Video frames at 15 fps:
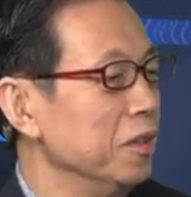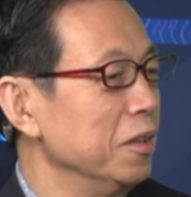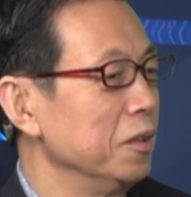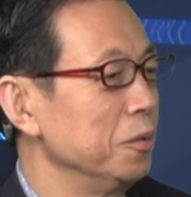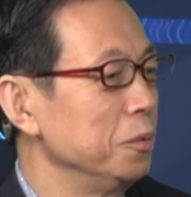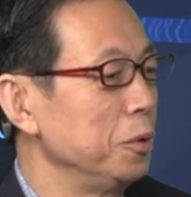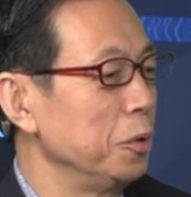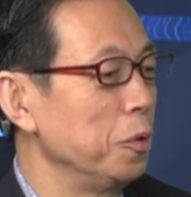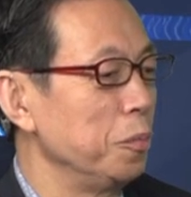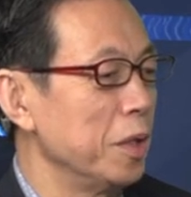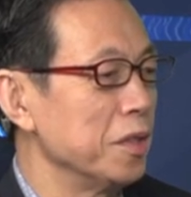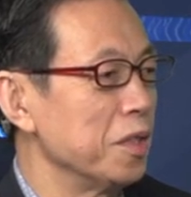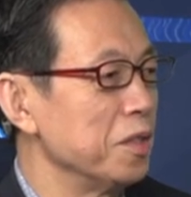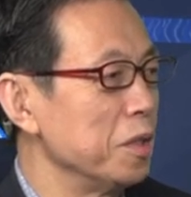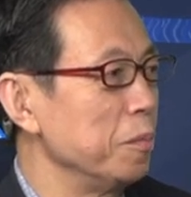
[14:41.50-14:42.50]
最后变
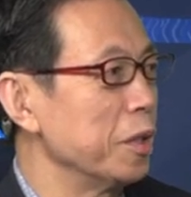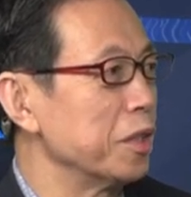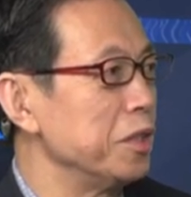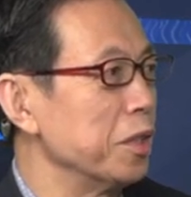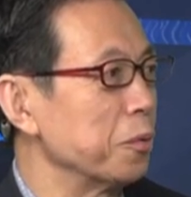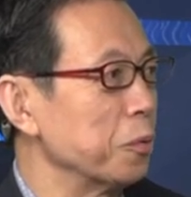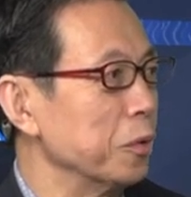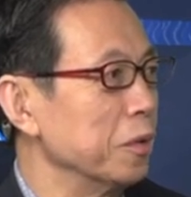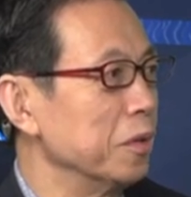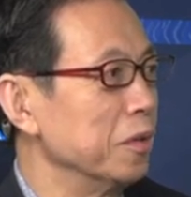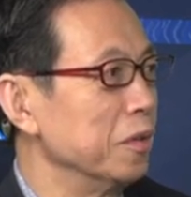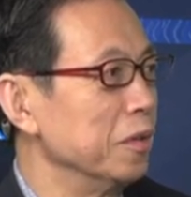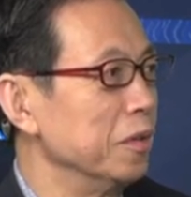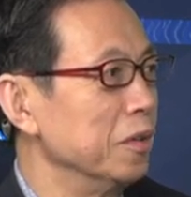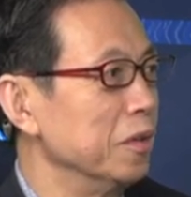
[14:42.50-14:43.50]
成这么一个结果。
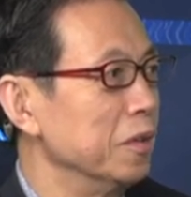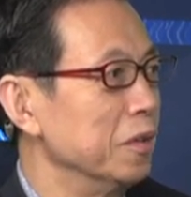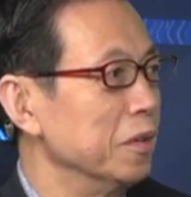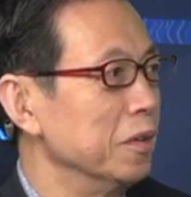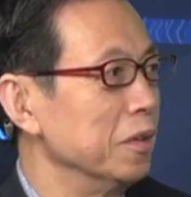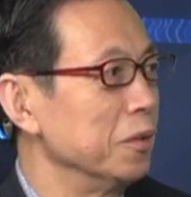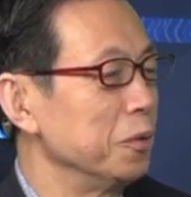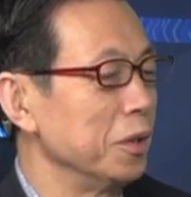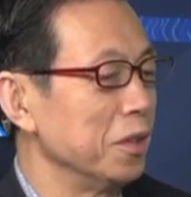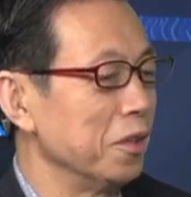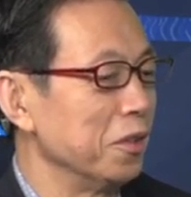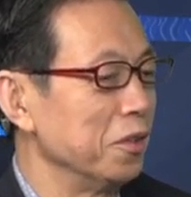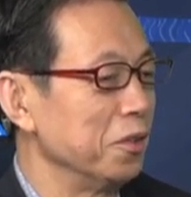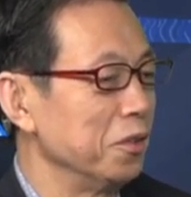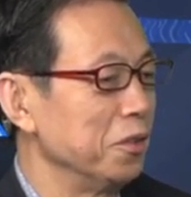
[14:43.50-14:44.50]
所以，
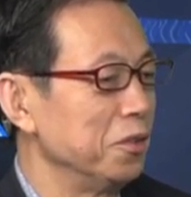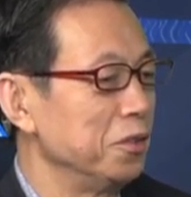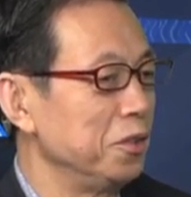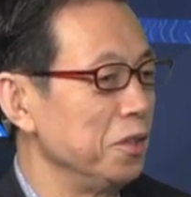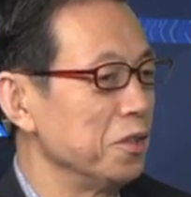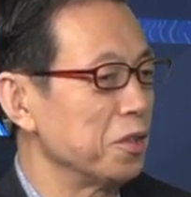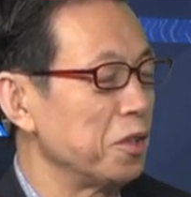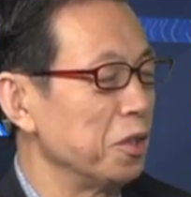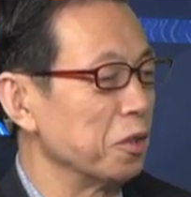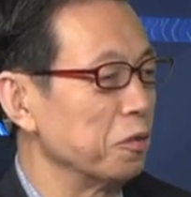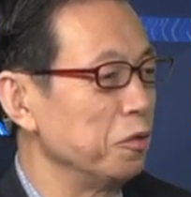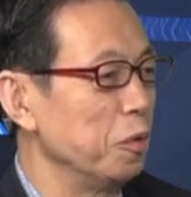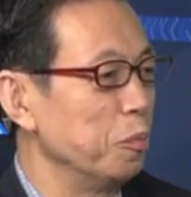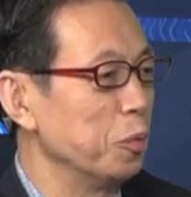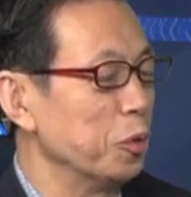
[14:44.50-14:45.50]
政治课
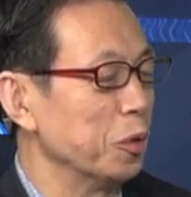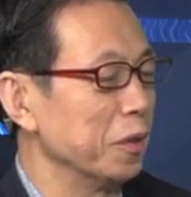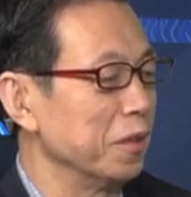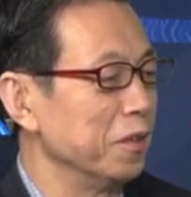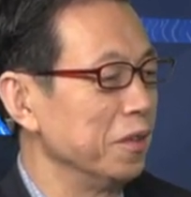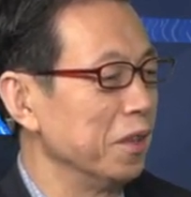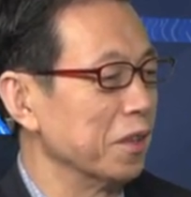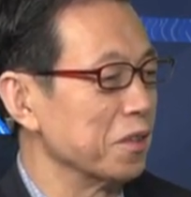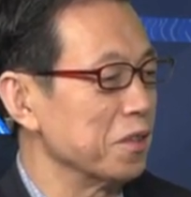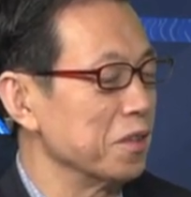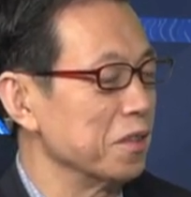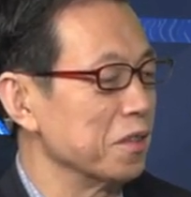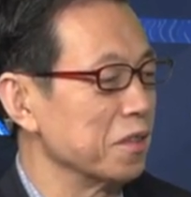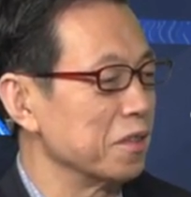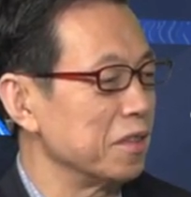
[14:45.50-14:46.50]
风波也
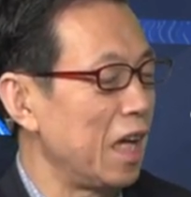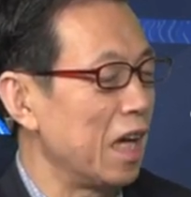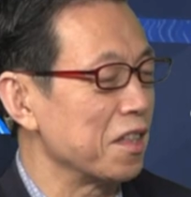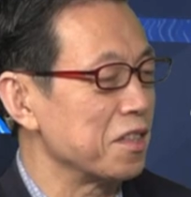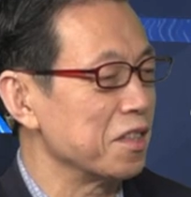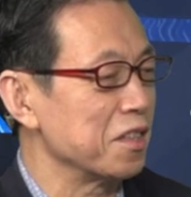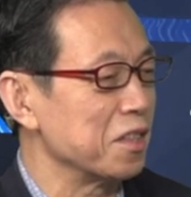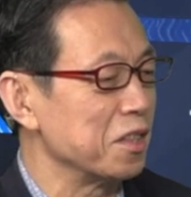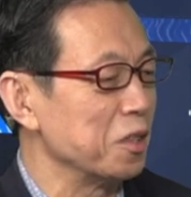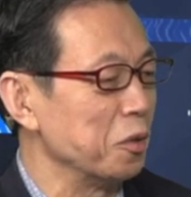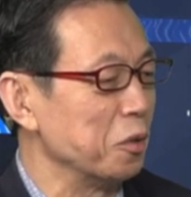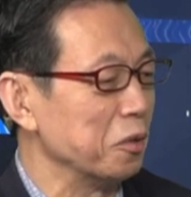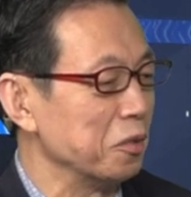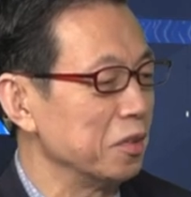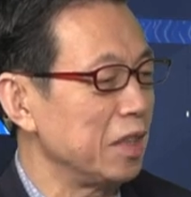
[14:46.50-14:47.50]
是大事时候，
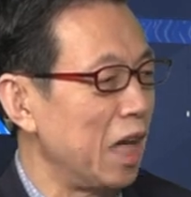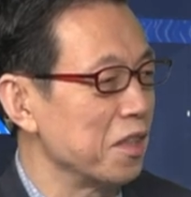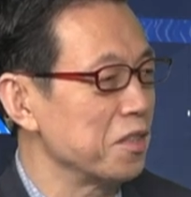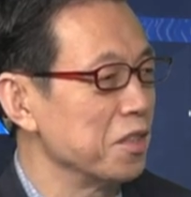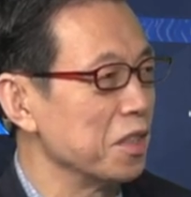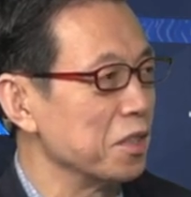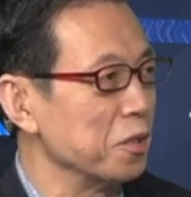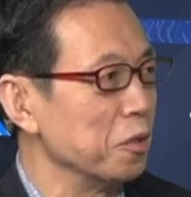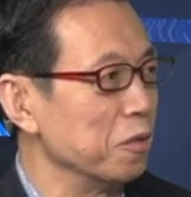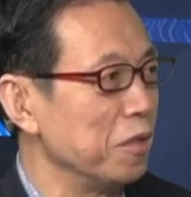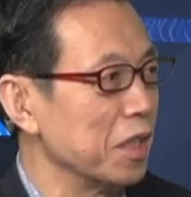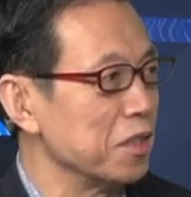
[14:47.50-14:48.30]
大事对，这位老